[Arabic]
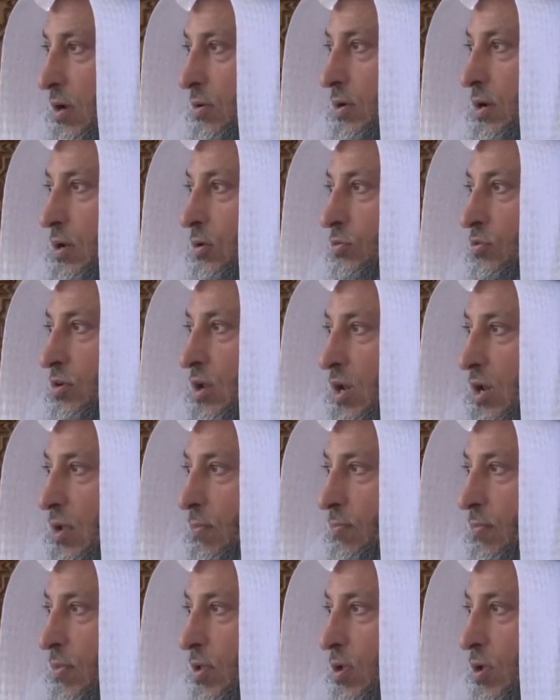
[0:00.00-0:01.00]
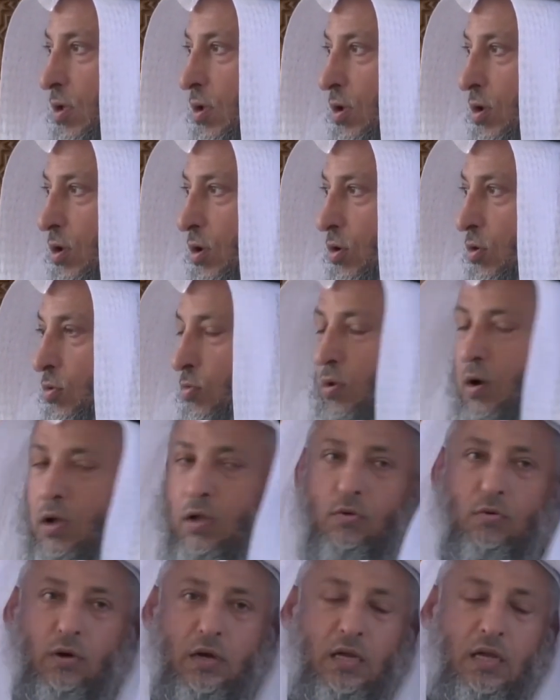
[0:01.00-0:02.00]
الله عليه وسلم
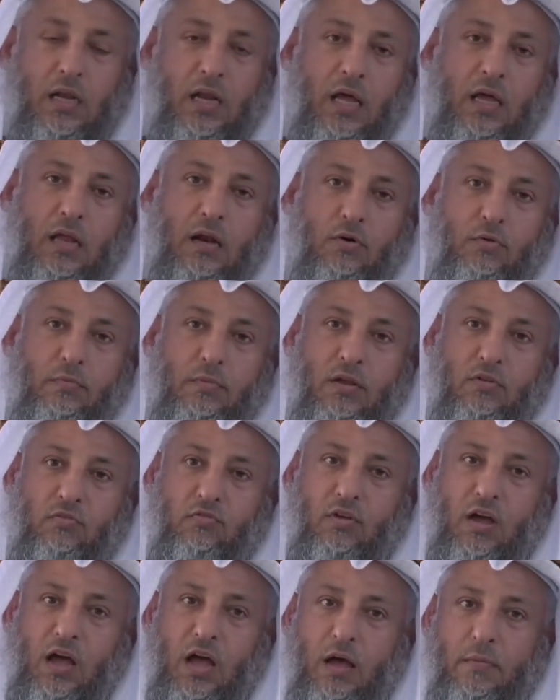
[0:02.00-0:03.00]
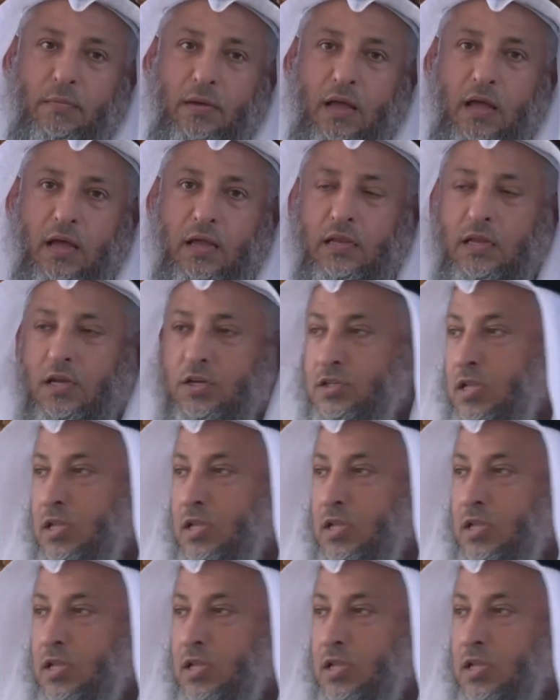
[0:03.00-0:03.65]
ويوكل غيره من الصحابة أن